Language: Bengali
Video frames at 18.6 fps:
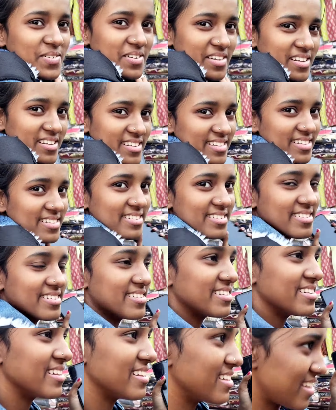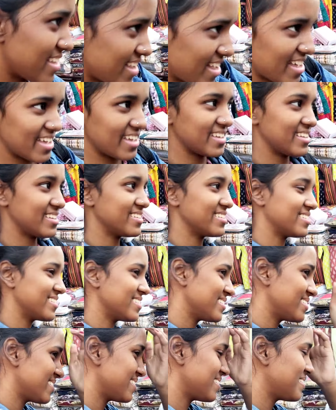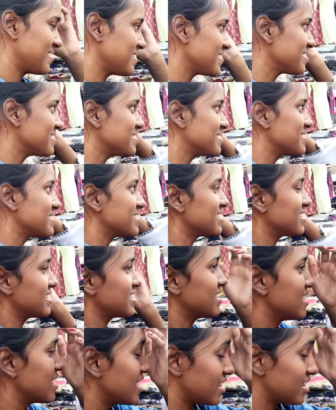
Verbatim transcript: হ্যাঁ সরসোনা গার্লস হাই স্কুল তোদের সিট কোথা পড়েছে